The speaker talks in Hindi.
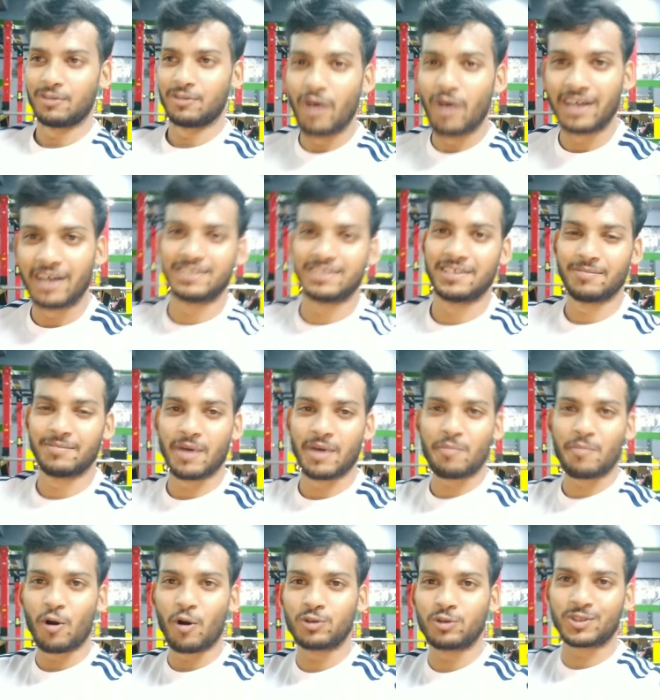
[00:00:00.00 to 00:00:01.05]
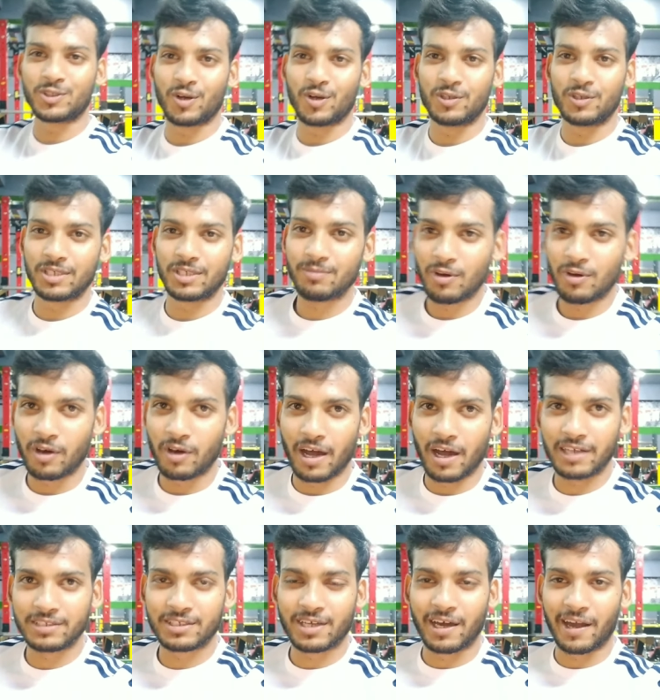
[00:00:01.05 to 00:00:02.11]
तो हाँ जी मैं पहुँच चुका हूँ जिम और
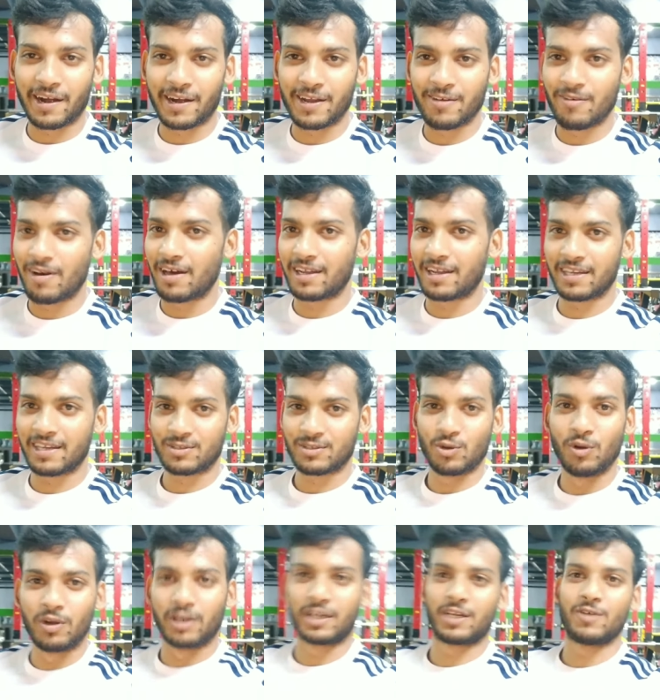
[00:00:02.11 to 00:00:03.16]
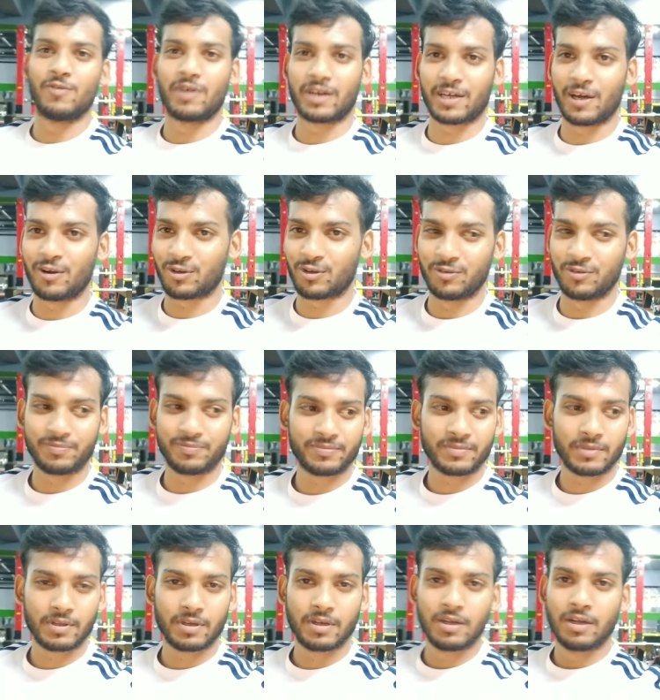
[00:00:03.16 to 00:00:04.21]
आज करने वाले हैं शोल्डर के वर्कआउट
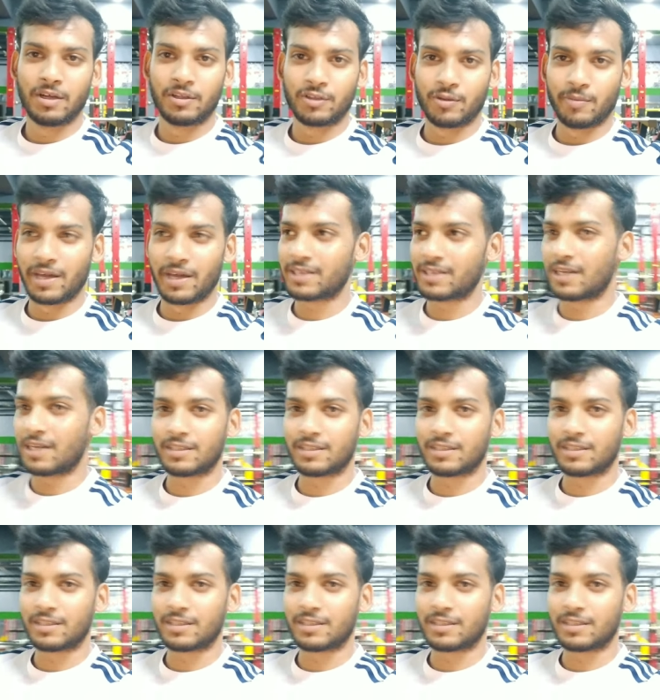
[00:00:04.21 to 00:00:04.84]
को तो मेरे